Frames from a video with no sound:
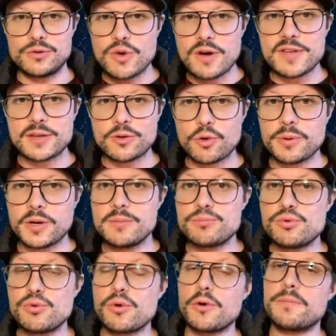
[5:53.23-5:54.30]
doivent être pris
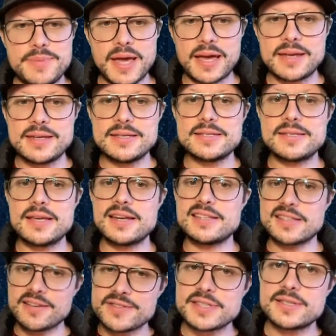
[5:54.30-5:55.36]
pour pérenniser
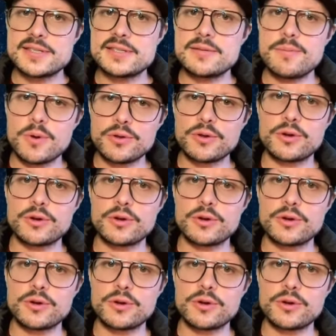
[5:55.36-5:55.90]
les investissements